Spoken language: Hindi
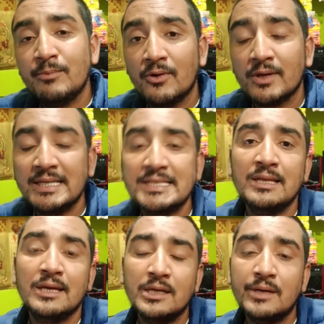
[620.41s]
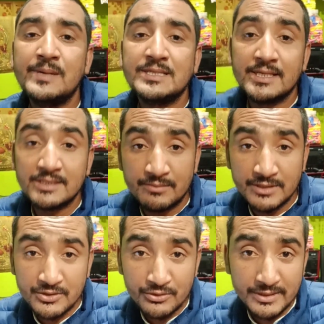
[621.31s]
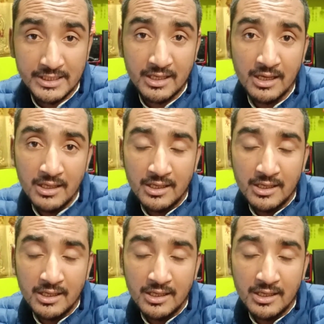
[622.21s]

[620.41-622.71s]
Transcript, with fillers: ब्लॉग कैसा लगा कमेंट सेक्शन में ज़रूर बताना